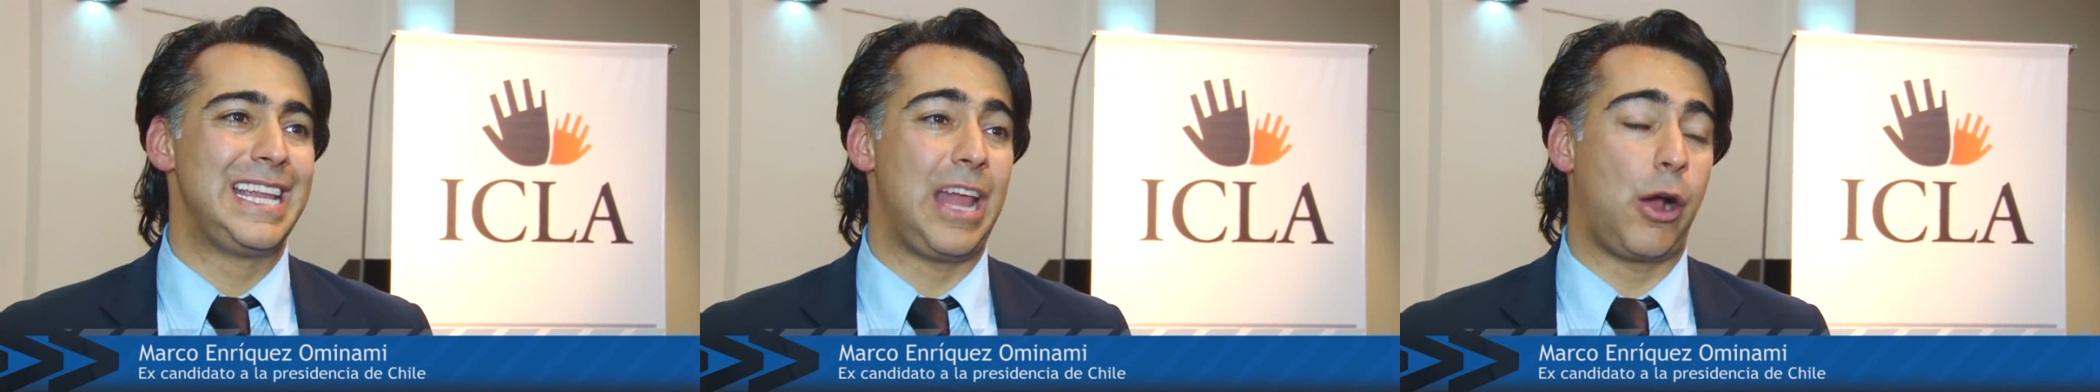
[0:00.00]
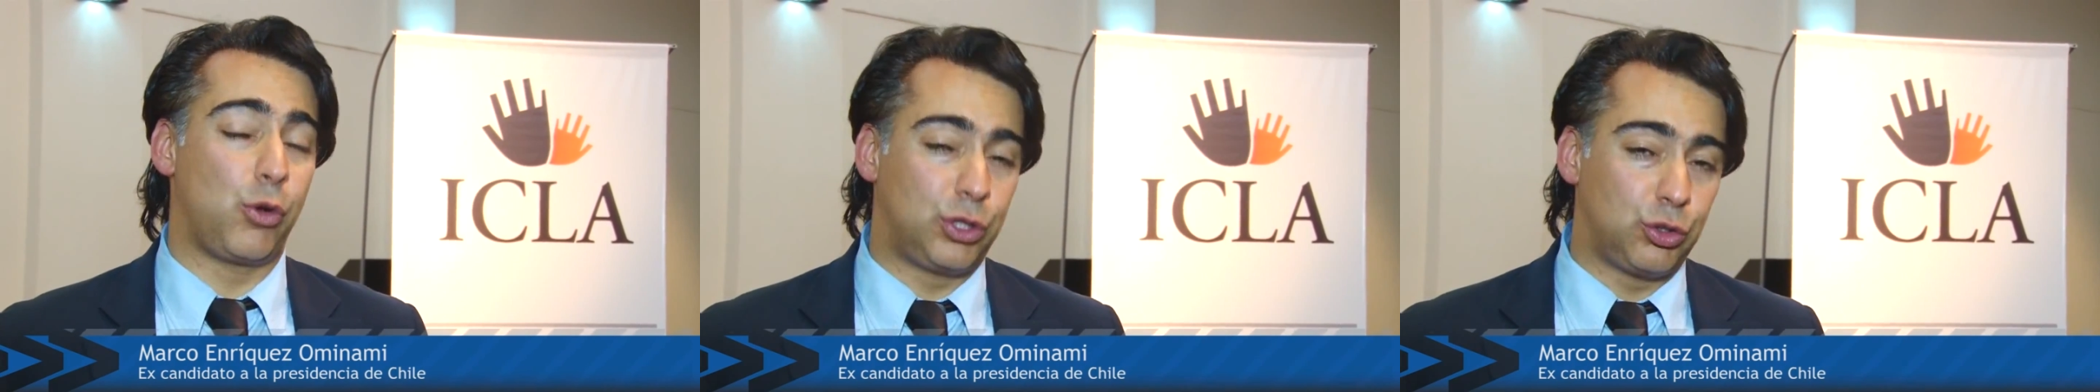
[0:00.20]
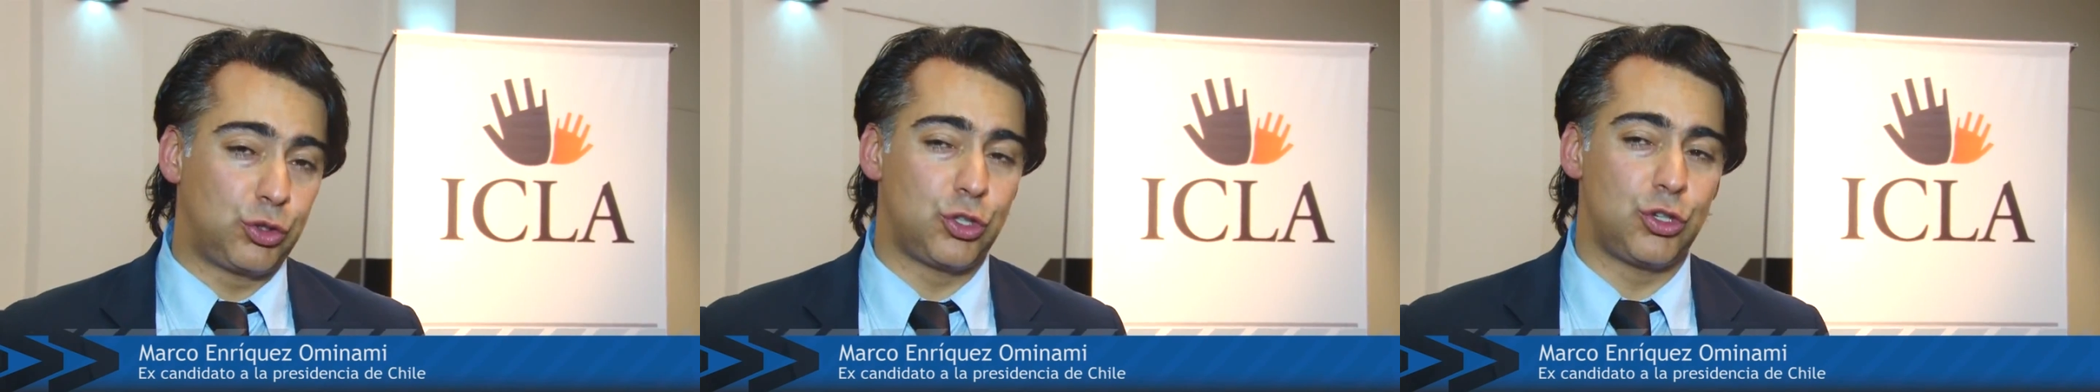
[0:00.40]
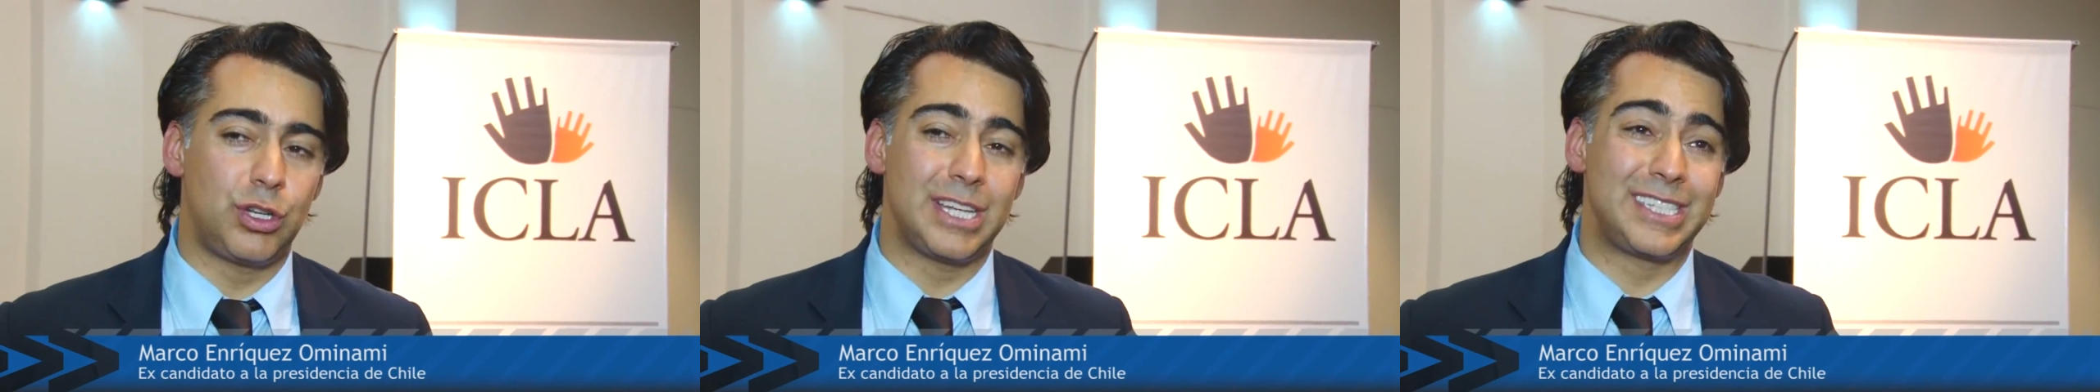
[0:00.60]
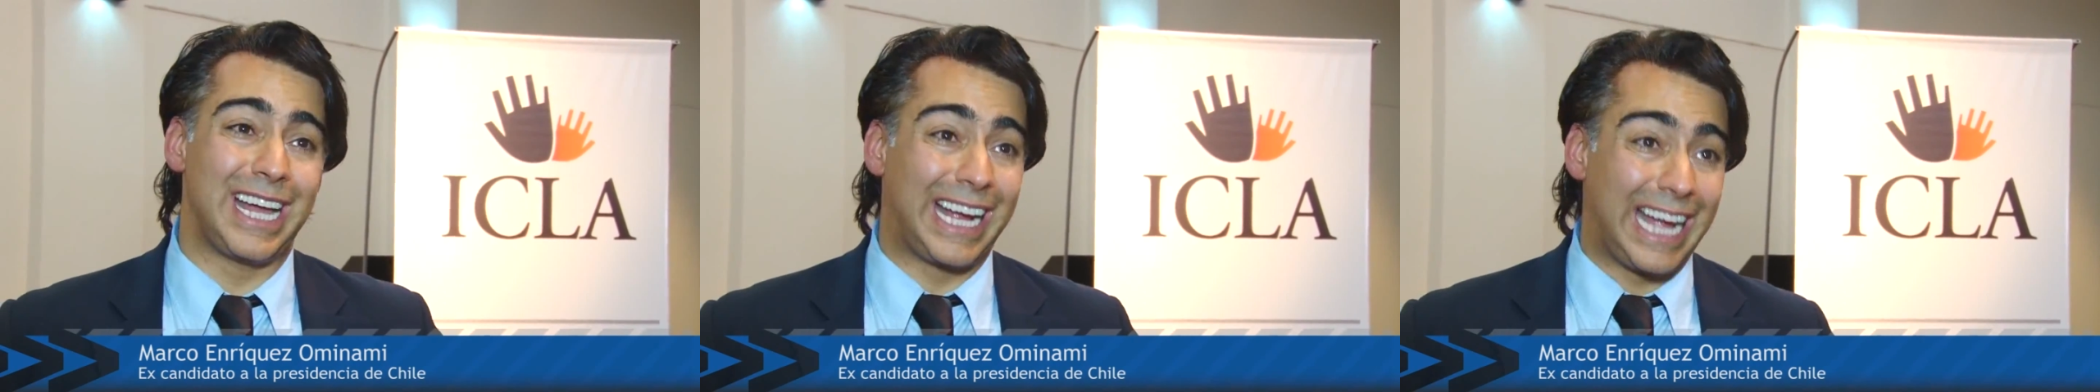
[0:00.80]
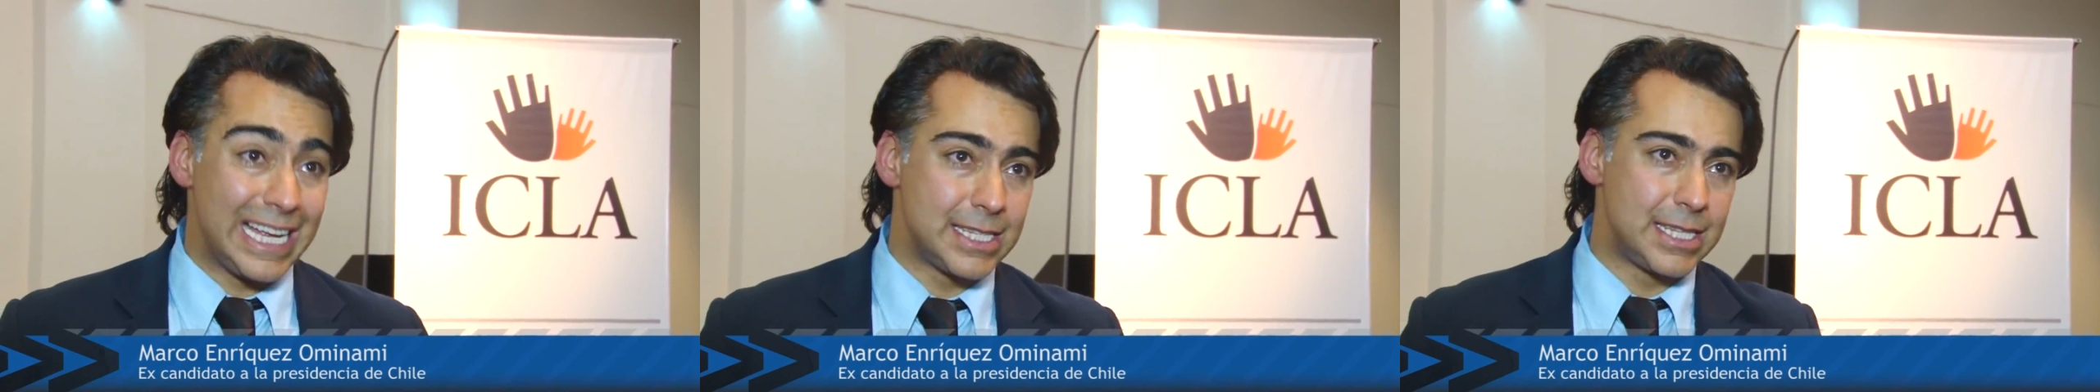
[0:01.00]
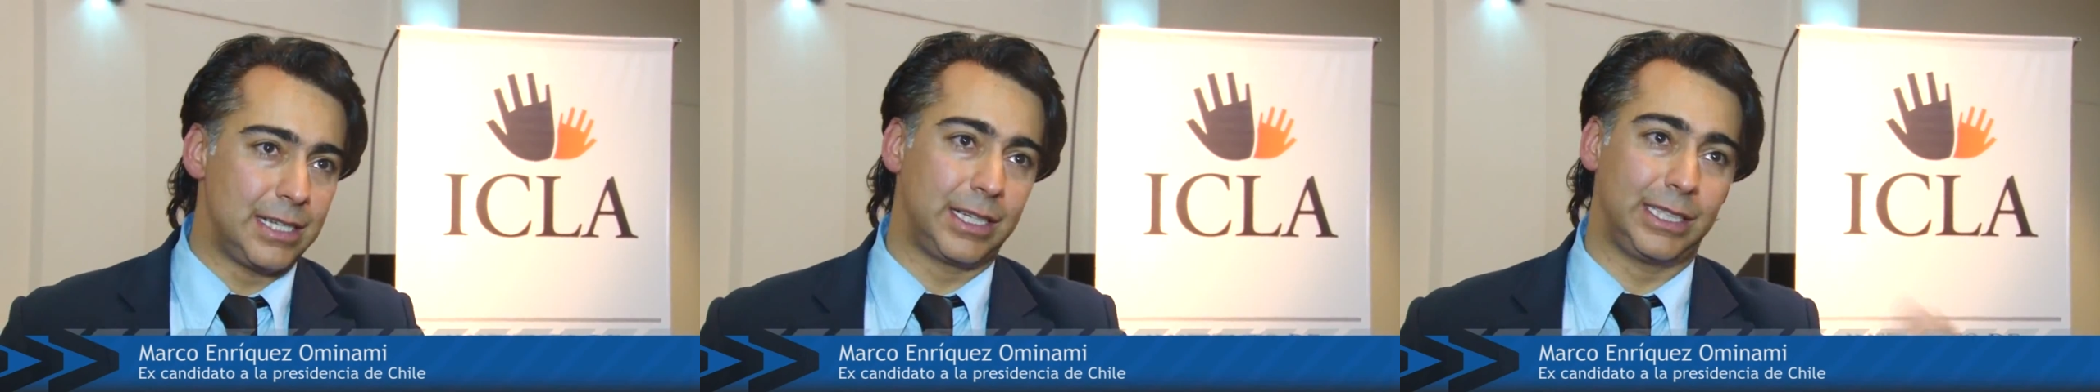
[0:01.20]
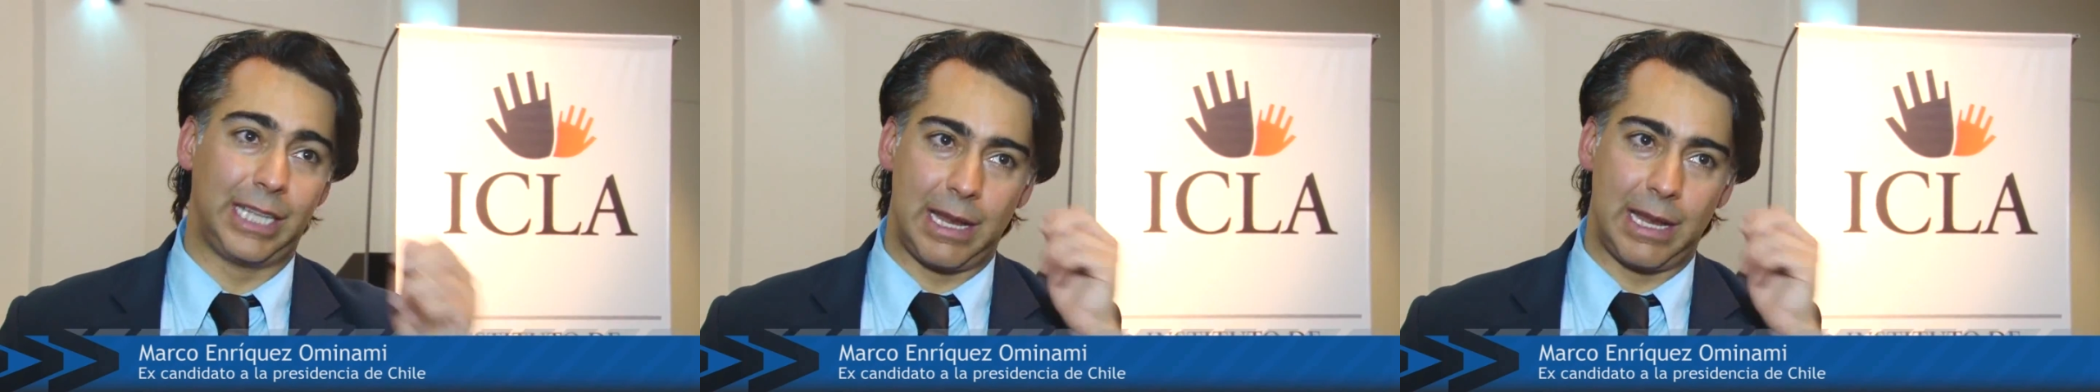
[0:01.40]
La constitución, esta casa